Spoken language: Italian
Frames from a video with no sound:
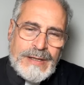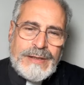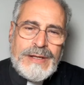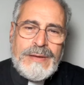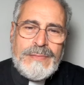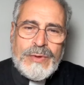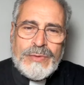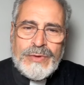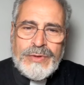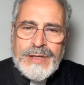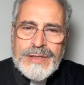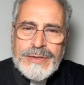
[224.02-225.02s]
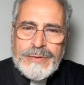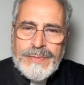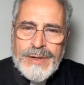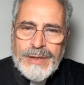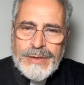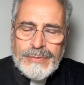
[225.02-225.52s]
nel mondo del
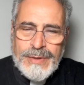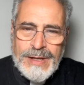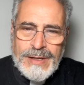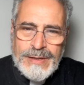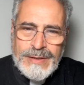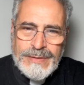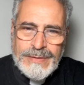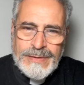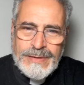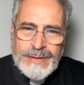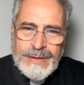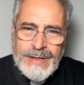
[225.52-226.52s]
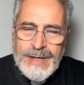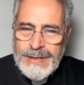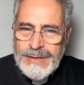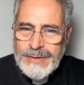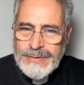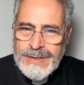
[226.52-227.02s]
soprannaturale, che è
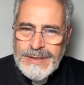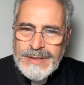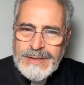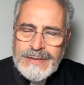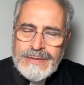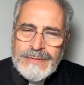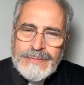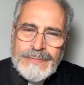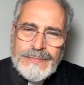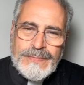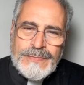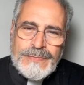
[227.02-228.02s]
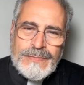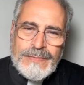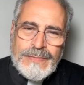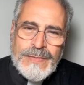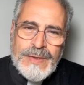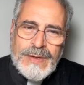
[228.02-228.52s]
Dio stesso.
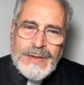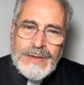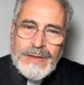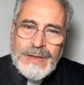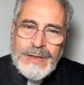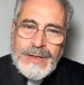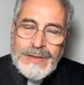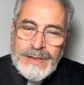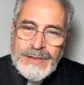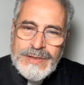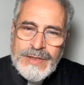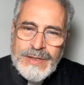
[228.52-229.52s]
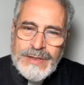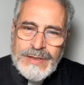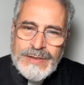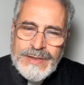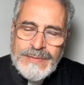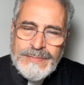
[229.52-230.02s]
E
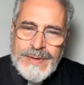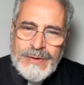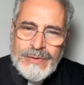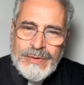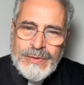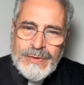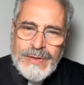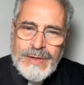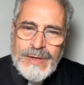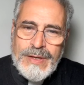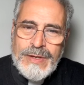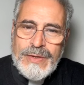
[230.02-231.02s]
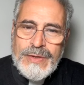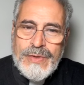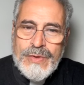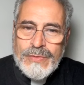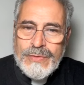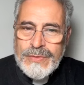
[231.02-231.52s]
dice San Paolo,
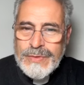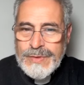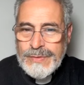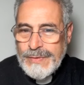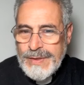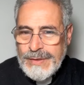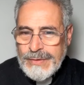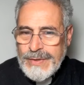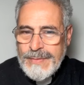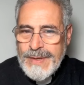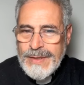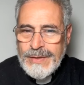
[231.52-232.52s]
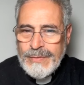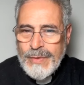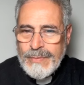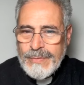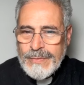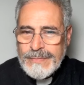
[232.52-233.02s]
non costruito da mani
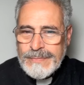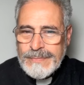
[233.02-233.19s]
d'uomo.